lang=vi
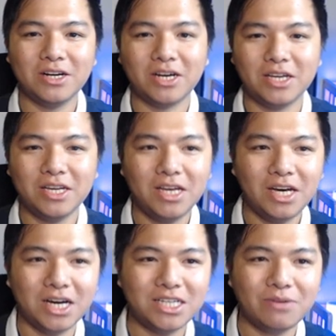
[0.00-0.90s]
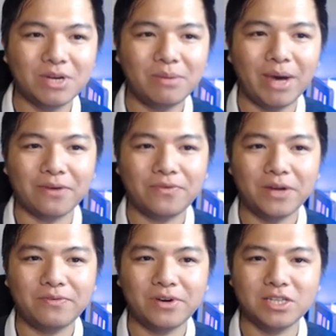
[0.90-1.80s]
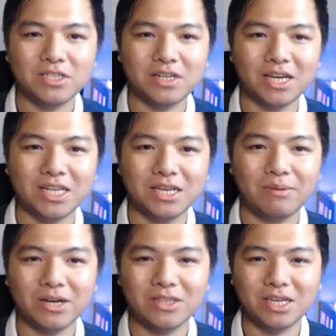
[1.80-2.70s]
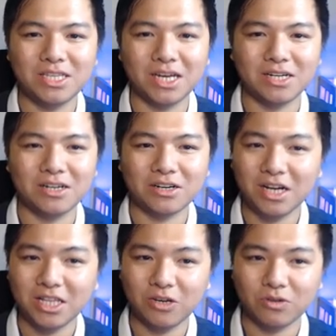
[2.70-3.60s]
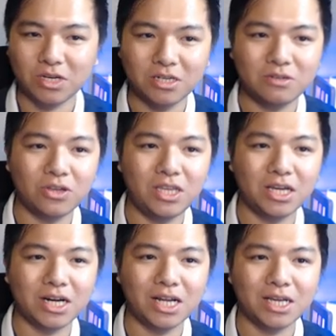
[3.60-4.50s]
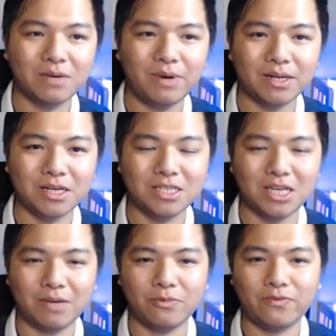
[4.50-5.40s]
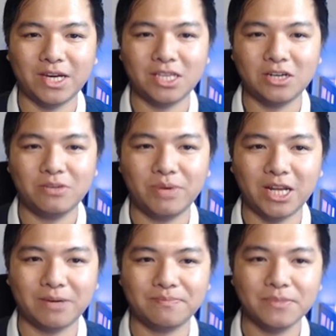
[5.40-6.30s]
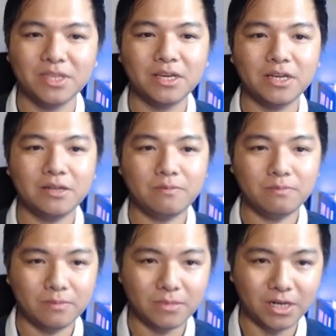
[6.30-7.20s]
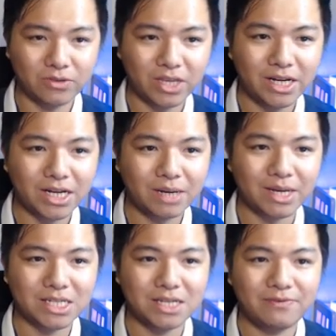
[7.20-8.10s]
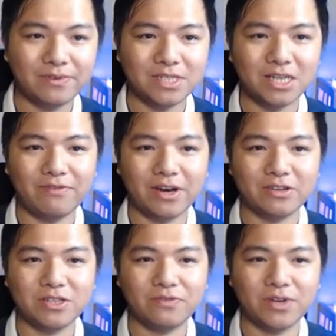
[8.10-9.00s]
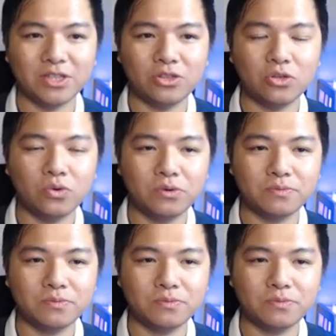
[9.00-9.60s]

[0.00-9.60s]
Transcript: Rồi, ở trong cái bảng preference này thì các bạn có thể chỉnh được rất là nhiều thứ. Tuy nhiên ở đây các bạn chỉnh một vài thứ cho mình nè. Đầu tiên các bạn sẽ chạm vào trong phần tool.